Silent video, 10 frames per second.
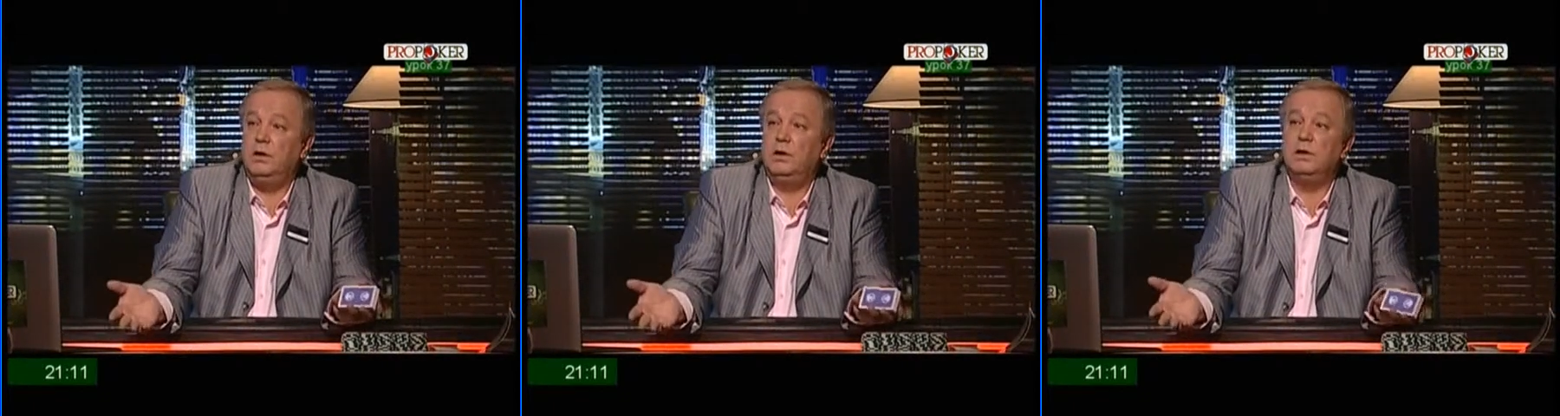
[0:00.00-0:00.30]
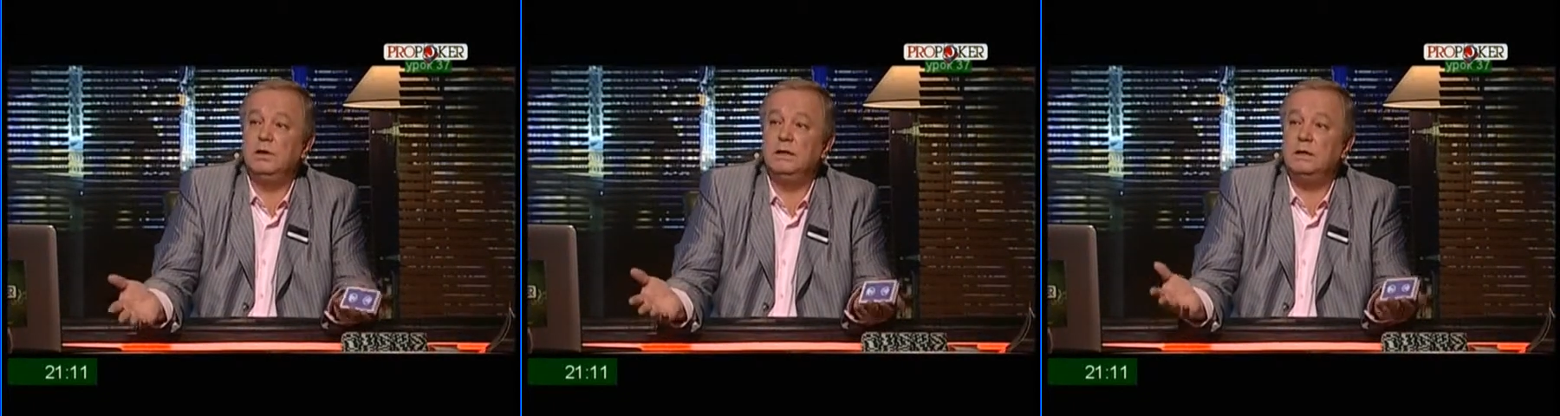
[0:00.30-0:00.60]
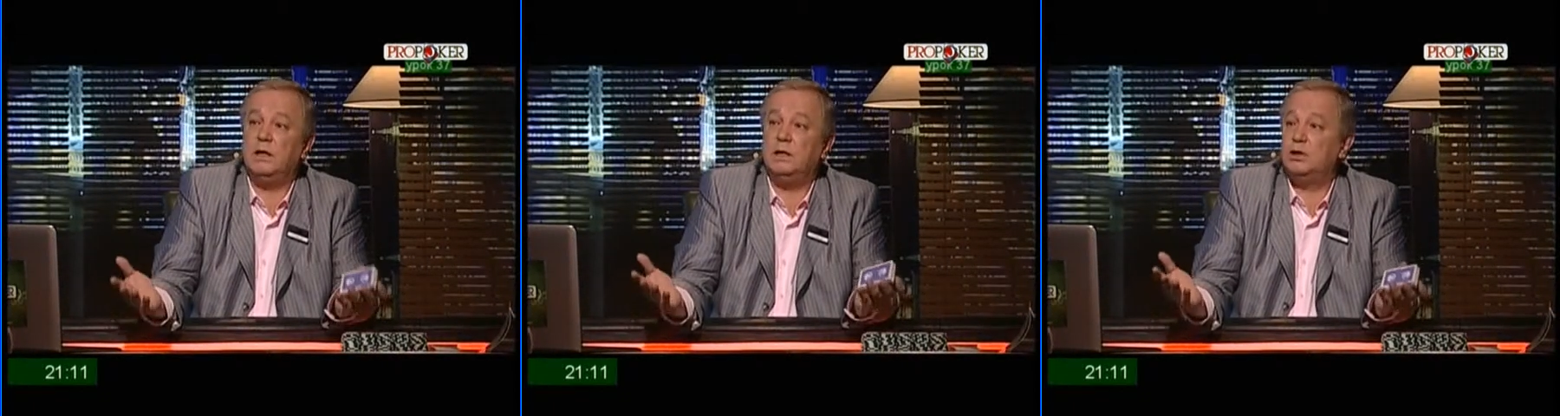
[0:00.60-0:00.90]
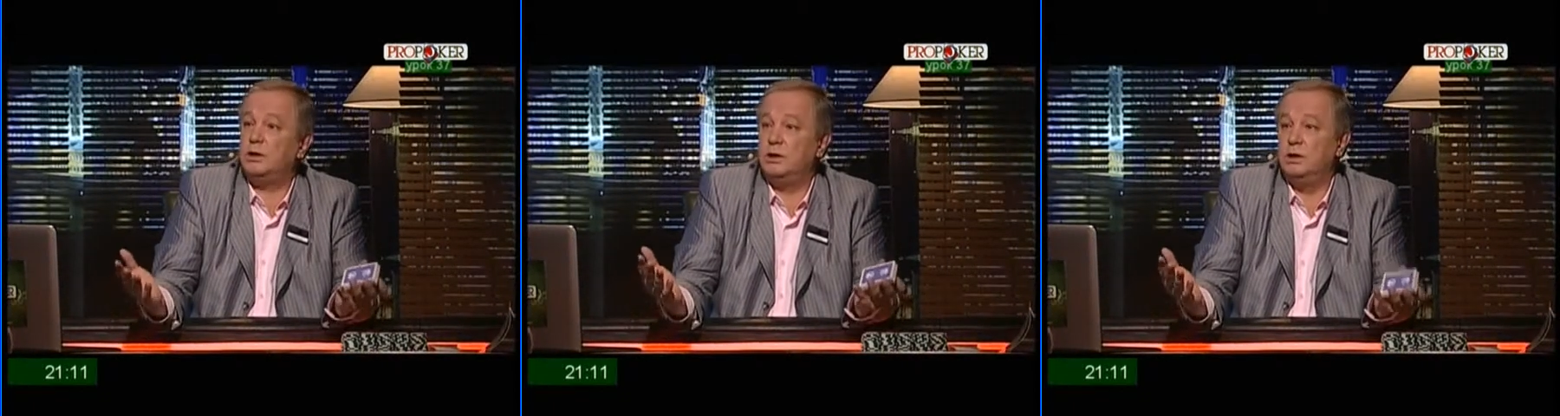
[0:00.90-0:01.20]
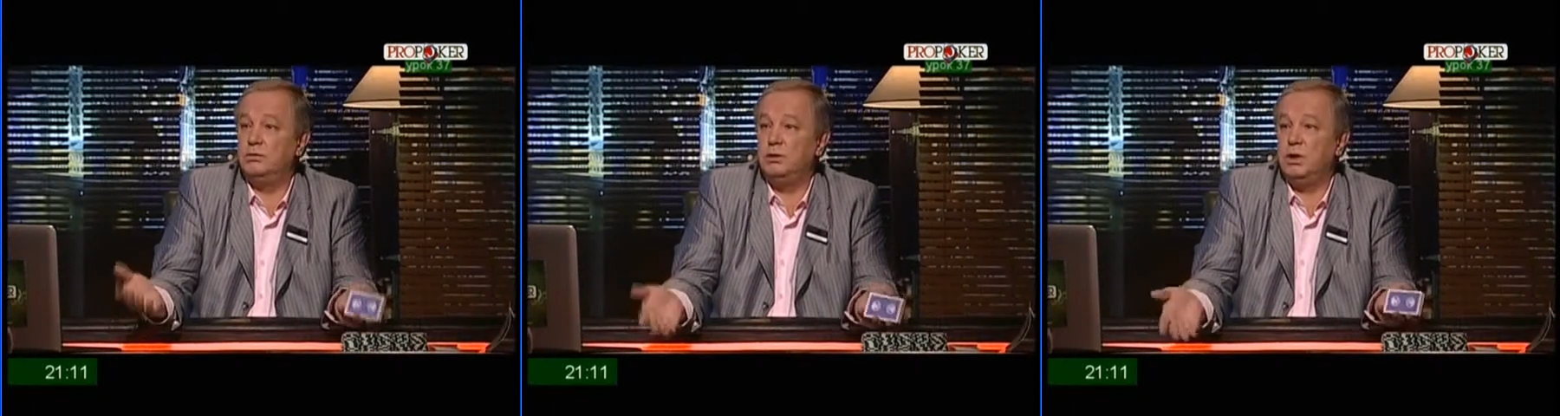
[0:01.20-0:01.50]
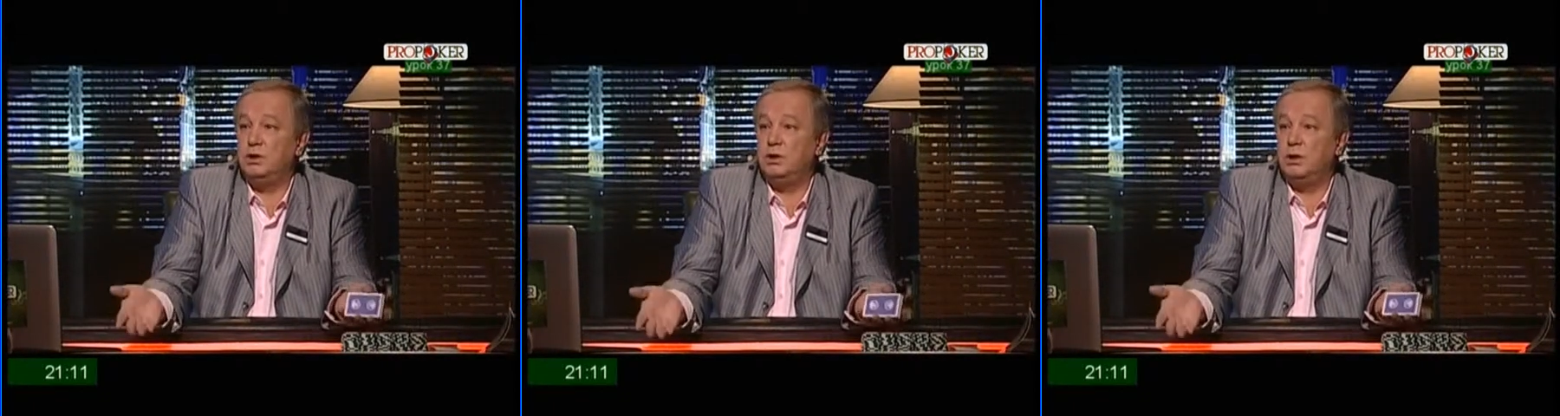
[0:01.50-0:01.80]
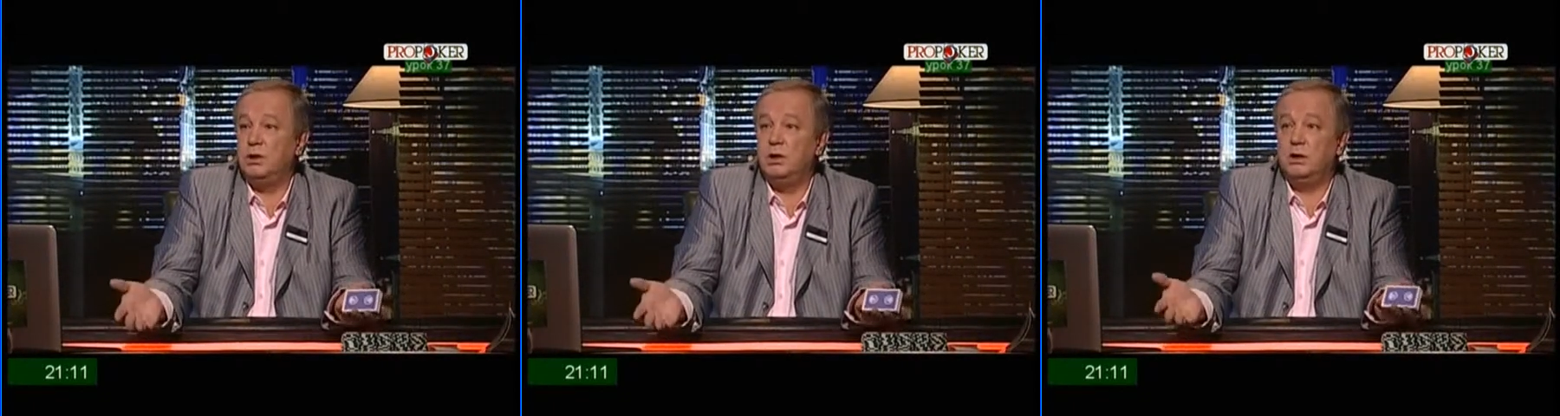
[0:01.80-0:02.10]
нет ни старших, ни
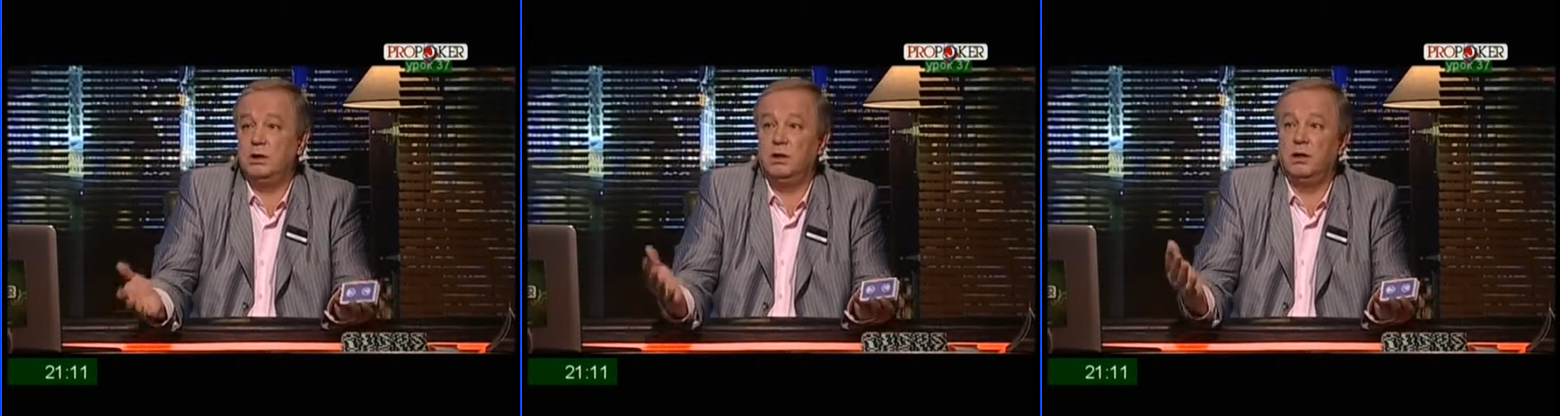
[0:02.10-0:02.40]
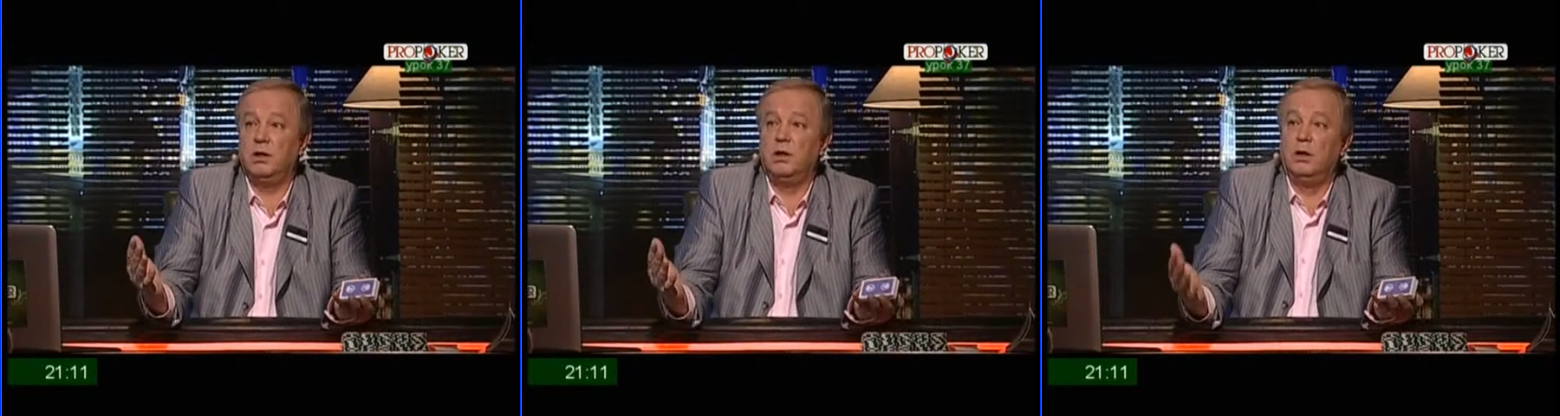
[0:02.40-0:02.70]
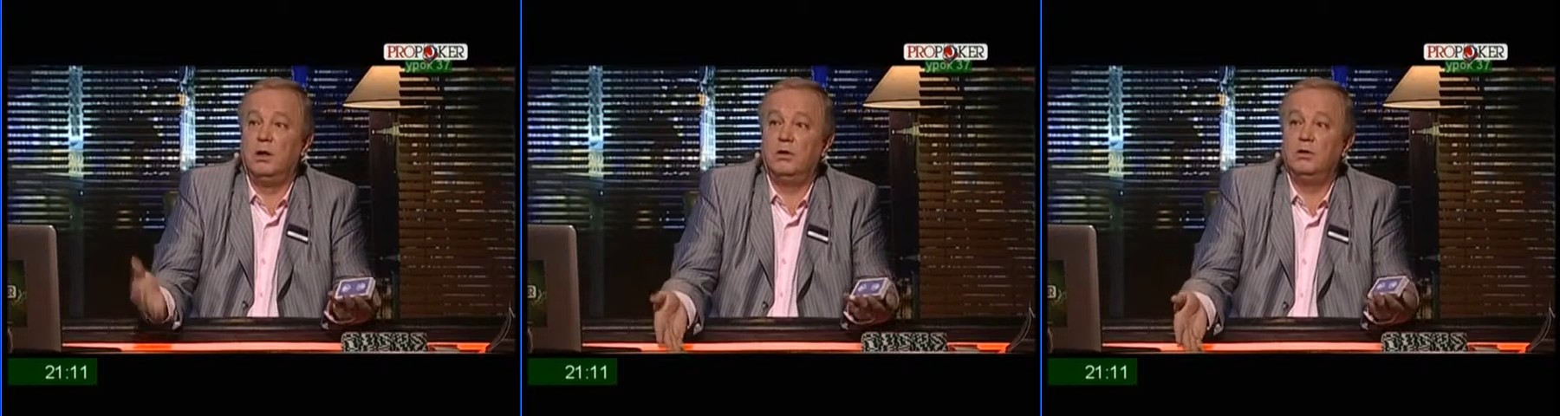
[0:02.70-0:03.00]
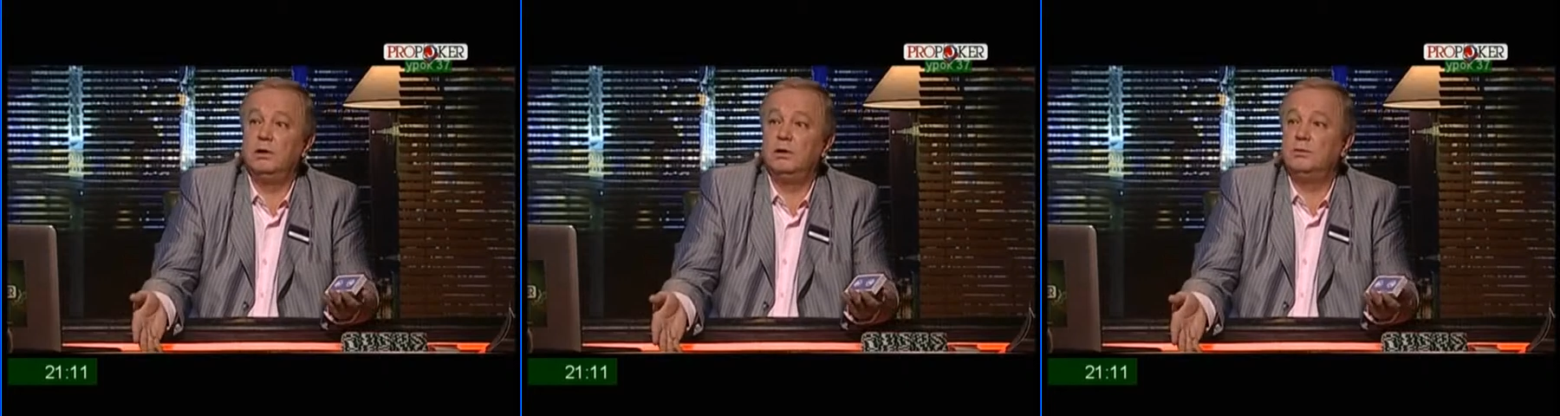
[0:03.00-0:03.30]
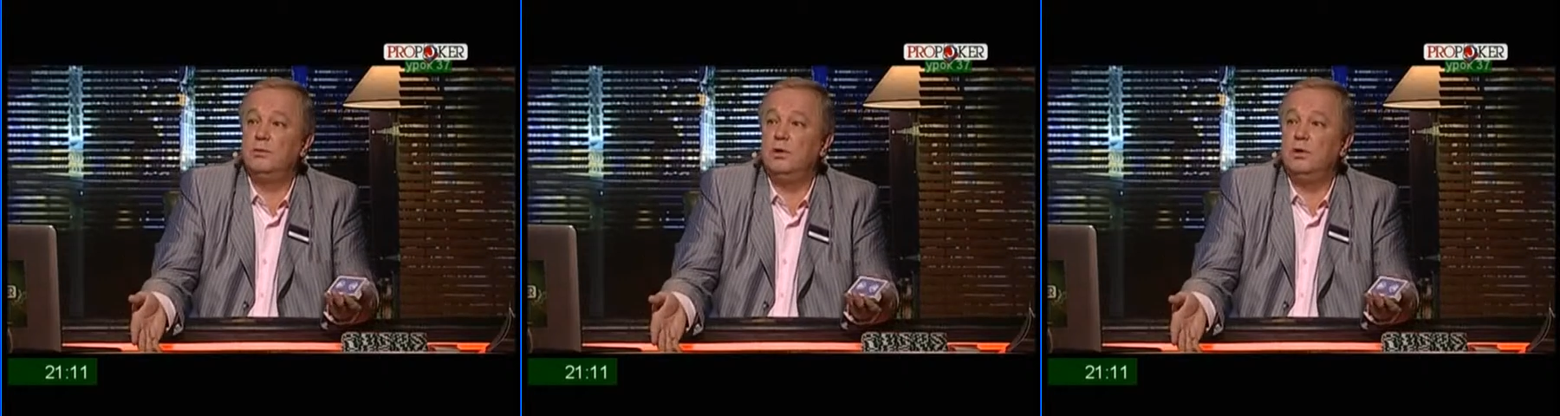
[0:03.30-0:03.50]
младших, нет ни людей